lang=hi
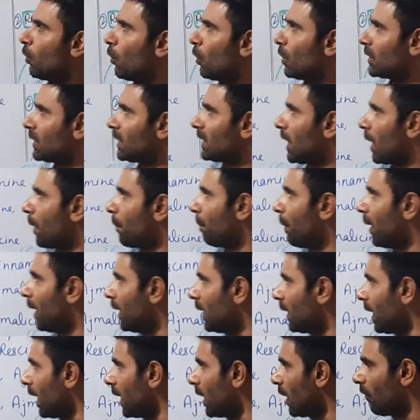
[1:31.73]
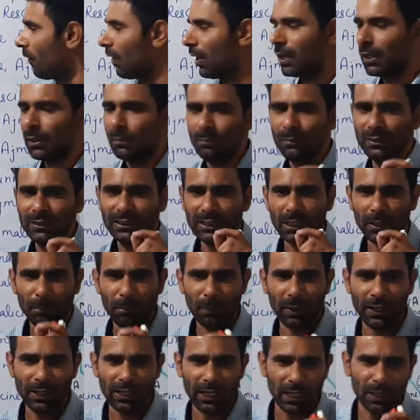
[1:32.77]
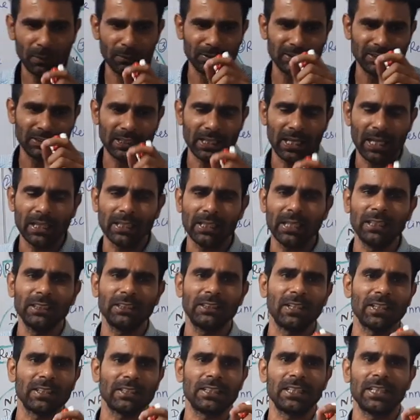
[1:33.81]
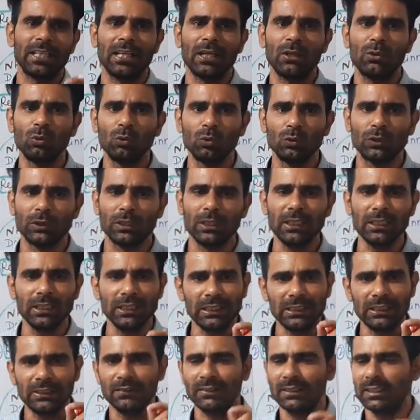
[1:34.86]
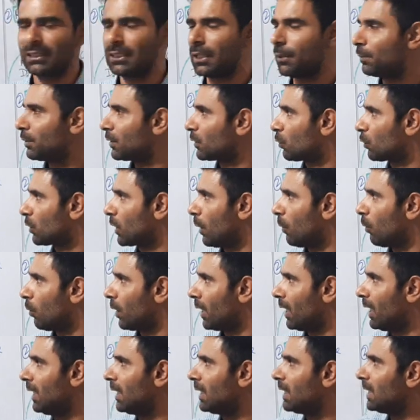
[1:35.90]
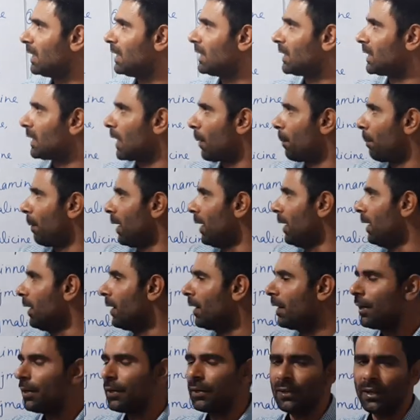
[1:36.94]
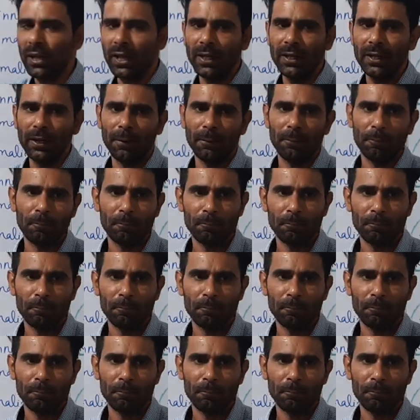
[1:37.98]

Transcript: और सरपेंटाइन वर्ड मीन सरपेंटाइन मिस स्नेक लाइक स्ट्रक्चर है रूट्स की इस वजह से हम इसको क्या बोले हैं सरपेंटाइना